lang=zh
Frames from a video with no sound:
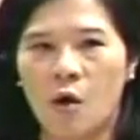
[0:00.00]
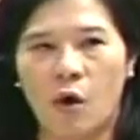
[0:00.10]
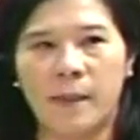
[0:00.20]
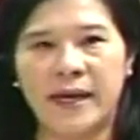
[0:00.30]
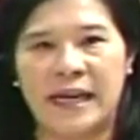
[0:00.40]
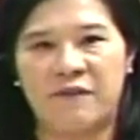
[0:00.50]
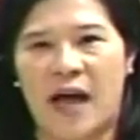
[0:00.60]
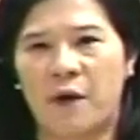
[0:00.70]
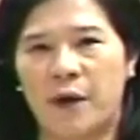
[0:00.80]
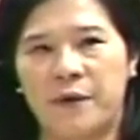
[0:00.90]
我们立
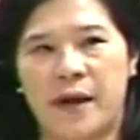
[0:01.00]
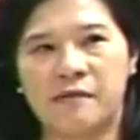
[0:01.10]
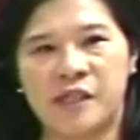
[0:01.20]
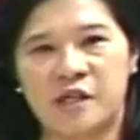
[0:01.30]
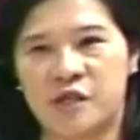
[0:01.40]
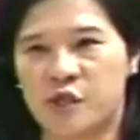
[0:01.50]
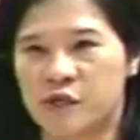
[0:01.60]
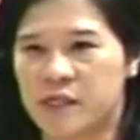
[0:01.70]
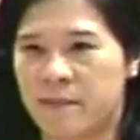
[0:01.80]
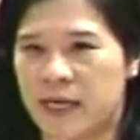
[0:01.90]
法委员其实
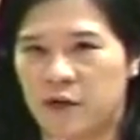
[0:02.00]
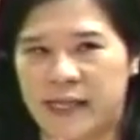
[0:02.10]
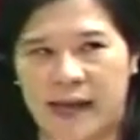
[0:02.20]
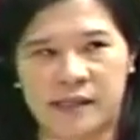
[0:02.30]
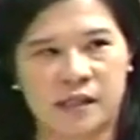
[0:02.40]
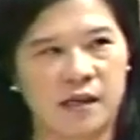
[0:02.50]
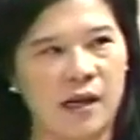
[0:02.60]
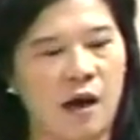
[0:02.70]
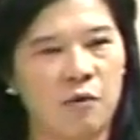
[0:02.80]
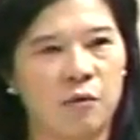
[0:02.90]
就是没有牙齿的
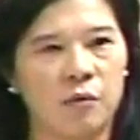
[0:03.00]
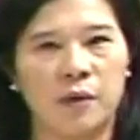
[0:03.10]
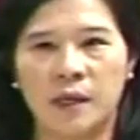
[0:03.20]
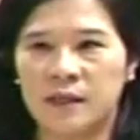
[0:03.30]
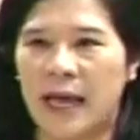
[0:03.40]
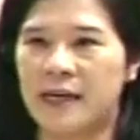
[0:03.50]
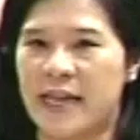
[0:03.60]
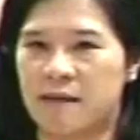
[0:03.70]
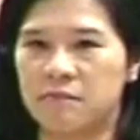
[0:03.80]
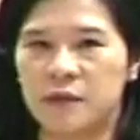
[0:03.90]
老虎，他
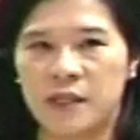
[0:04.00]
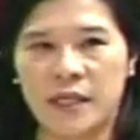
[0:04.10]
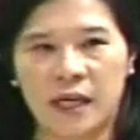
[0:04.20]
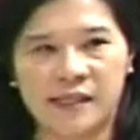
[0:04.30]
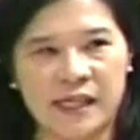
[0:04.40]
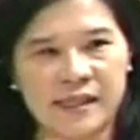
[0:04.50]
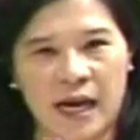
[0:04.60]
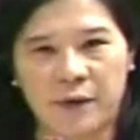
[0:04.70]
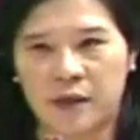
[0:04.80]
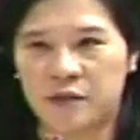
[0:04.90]
连一个监
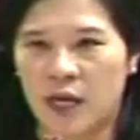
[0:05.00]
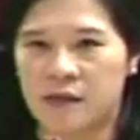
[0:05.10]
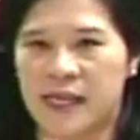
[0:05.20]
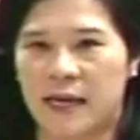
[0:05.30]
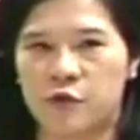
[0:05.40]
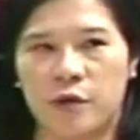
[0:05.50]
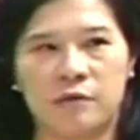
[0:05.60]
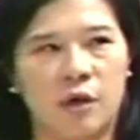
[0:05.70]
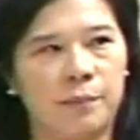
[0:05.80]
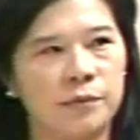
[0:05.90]
察院的调查
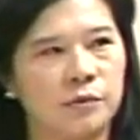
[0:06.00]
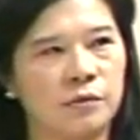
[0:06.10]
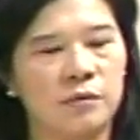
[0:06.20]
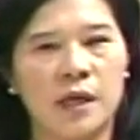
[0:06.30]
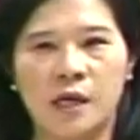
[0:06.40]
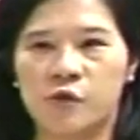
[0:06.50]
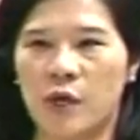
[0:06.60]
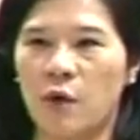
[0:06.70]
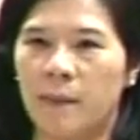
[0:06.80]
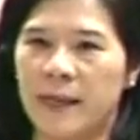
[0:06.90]
权都不如。
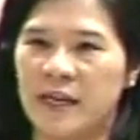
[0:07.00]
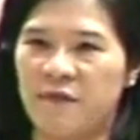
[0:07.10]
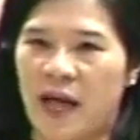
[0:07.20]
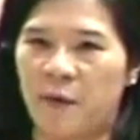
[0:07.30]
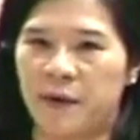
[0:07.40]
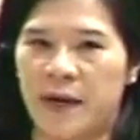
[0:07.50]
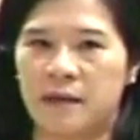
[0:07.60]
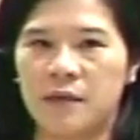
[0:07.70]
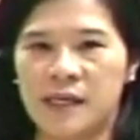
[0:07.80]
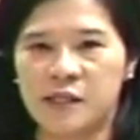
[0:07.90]
所以，我们立法委
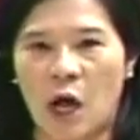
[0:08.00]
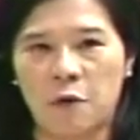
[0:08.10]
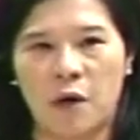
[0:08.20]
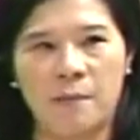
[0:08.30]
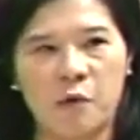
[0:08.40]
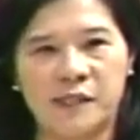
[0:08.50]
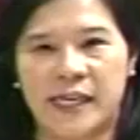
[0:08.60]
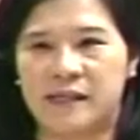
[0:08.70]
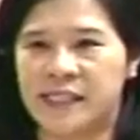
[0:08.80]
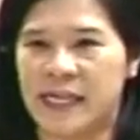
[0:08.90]
员透过目
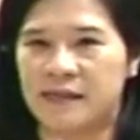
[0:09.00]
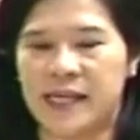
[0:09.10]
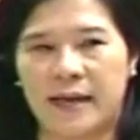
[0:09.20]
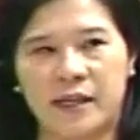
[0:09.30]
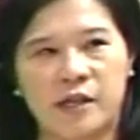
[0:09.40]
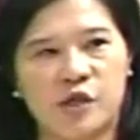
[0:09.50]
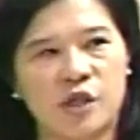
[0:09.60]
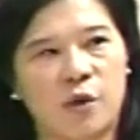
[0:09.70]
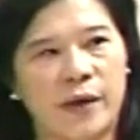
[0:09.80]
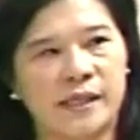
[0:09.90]
前现在的议
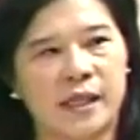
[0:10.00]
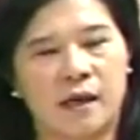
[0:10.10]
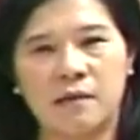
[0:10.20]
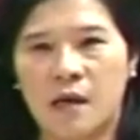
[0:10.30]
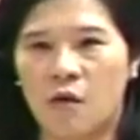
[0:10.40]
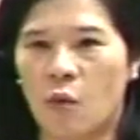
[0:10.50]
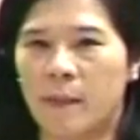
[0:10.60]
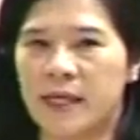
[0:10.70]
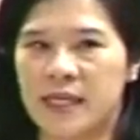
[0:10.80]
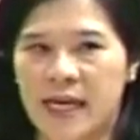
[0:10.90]
事规则，
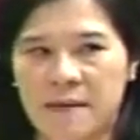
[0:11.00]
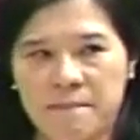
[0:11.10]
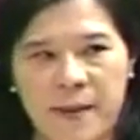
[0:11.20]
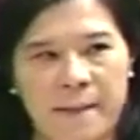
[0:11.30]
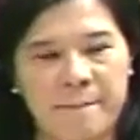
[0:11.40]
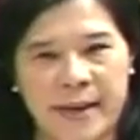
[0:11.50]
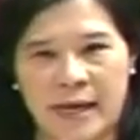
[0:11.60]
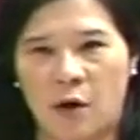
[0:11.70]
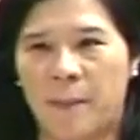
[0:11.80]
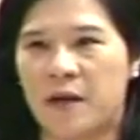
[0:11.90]
我们根本
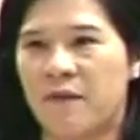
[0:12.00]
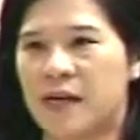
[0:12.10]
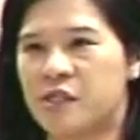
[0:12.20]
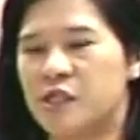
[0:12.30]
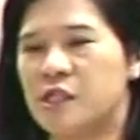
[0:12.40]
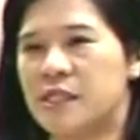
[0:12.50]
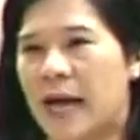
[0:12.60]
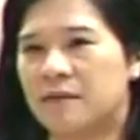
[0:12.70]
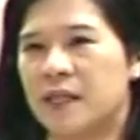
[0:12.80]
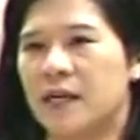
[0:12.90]
没有办法适
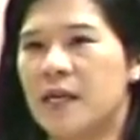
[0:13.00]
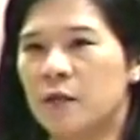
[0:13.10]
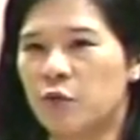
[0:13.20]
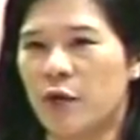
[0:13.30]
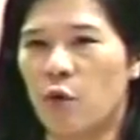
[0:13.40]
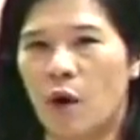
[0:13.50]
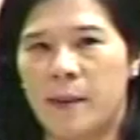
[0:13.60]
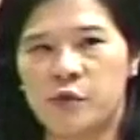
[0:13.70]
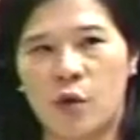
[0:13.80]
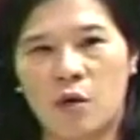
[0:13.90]
当的对于我
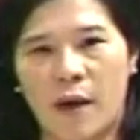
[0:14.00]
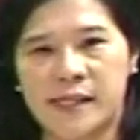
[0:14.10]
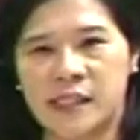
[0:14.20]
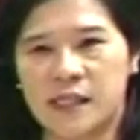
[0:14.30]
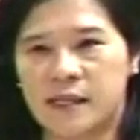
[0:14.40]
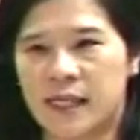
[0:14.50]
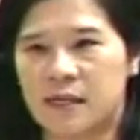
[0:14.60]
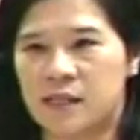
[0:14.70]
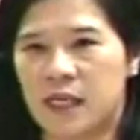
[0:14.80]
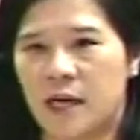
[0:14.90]
们所关心的
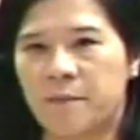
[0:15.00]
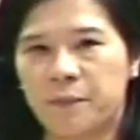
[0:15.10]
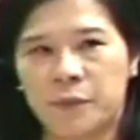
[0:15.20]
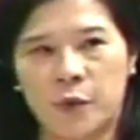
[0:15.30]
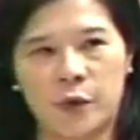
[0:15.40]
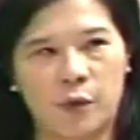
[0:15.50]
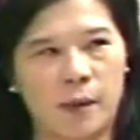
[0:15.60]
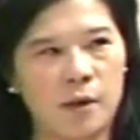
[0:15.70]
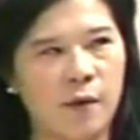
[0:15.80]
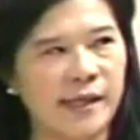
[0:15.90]
政策，对于
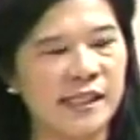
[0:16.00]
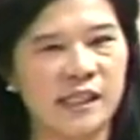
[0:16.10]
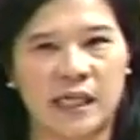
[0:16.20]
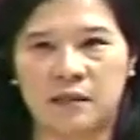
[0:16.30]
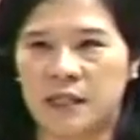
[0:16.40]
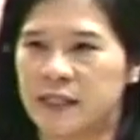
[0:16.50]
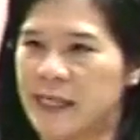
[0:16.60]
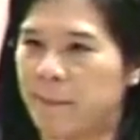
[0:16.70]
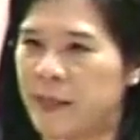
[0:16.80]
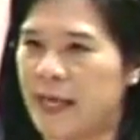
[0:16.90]
我们关心的一
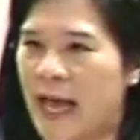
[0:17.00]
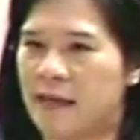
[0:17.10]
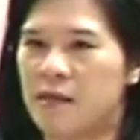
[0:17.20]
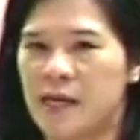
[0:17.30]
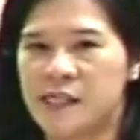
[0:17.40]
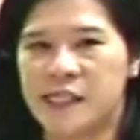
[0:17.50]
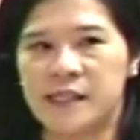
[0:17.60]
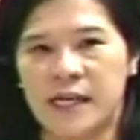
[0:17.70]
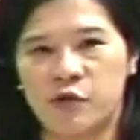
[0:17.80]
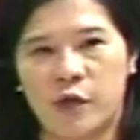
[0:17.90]
些弊案、
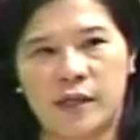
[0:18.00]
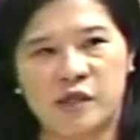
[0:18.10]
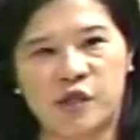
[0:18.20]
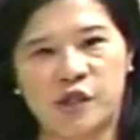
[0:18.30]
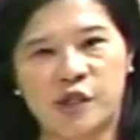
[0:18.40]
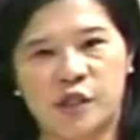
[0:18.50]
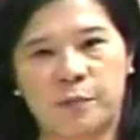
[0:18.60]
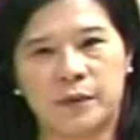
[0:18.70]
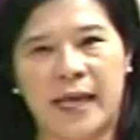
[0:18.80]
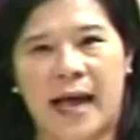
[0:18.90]
行政权的失职
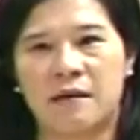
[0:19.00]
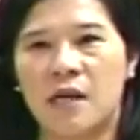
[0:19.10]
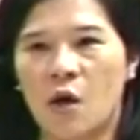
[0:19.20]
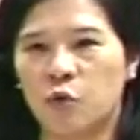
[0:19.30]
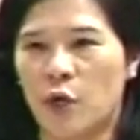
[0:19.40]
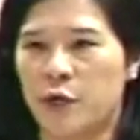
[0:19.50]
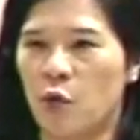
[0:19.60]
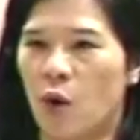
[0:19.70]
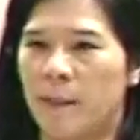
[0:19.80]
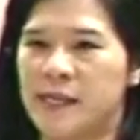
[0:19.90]
不当，对于
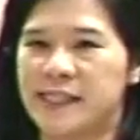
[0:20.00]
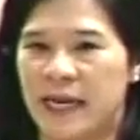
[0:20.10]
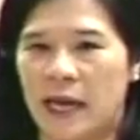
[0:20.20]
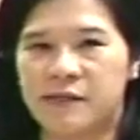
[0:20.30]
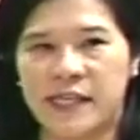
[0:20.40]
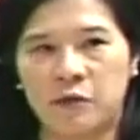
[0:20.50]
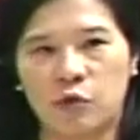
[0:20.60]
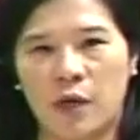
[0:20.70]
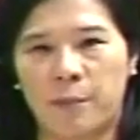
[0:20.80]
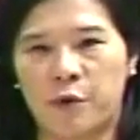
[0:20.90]
我们想要监
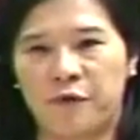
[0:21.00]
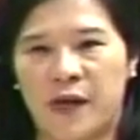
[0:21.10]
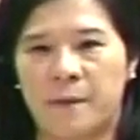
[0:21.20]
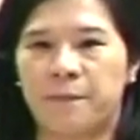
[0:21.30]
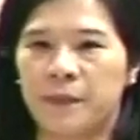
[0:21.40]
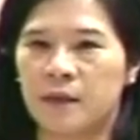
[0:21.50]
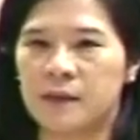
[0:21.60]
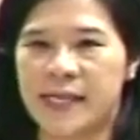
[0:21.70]
督的部分。